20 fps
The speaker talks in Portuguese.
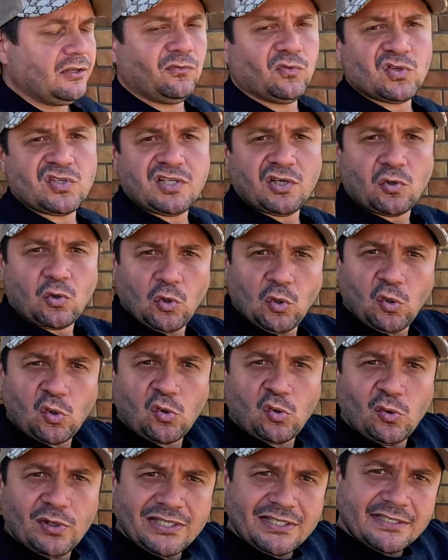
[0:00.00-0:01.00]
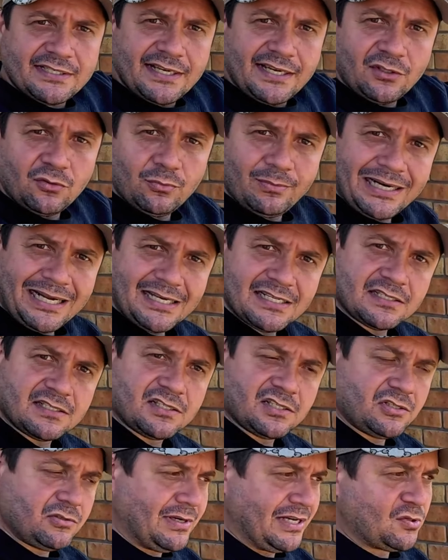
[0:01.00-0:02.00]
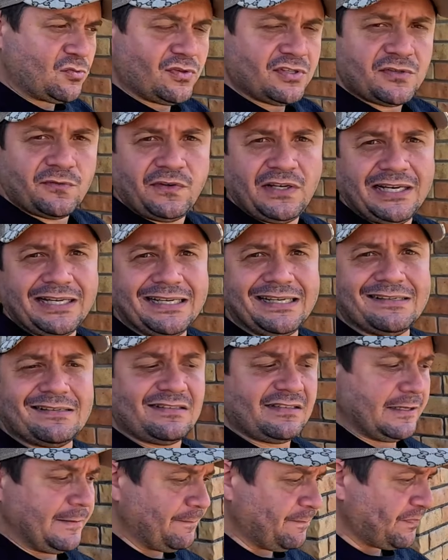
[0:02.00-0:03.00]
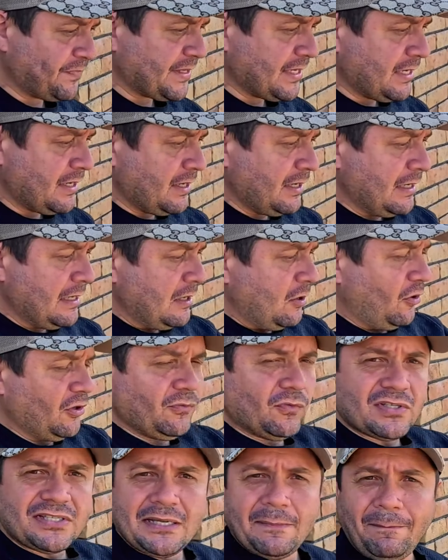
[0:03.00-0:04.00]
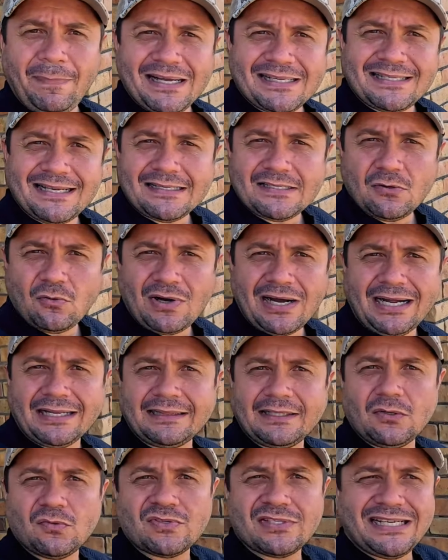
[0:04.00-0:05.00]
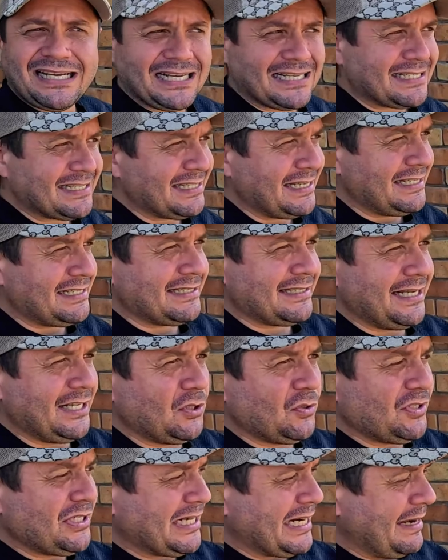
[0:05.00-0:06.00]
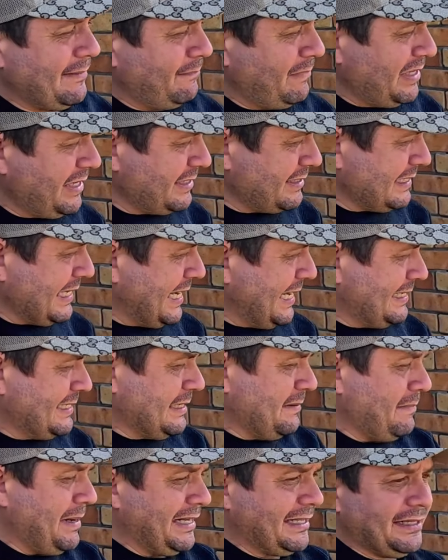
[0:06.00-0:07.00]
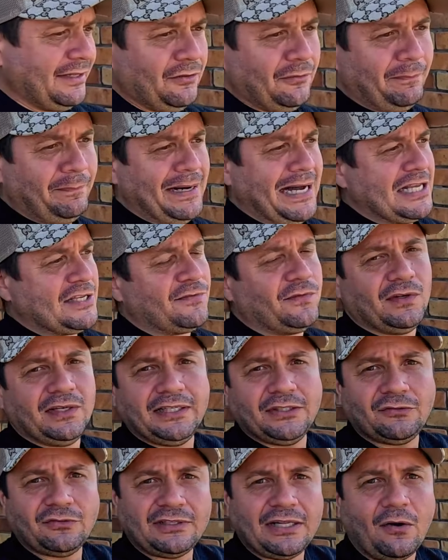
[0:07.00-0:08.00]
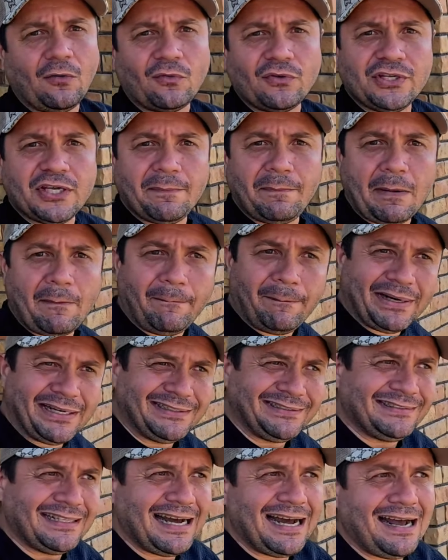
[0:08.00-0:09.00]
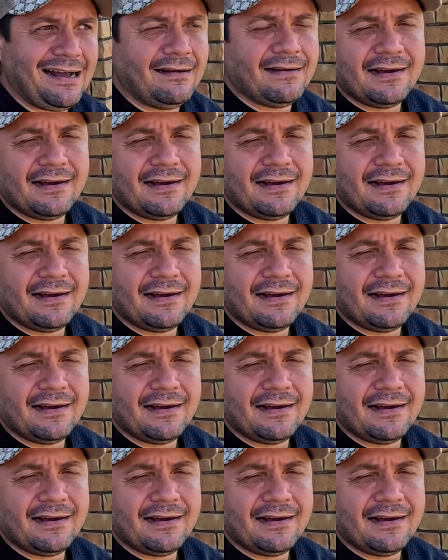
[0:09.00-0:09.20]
que você colocou antes de sair do Brasil, as suas finanças, onde você passar seu cartão ser aceito sem dor de cabeça, ah, essa máquina não passa, fulano, tu tem algum dia para me prestar?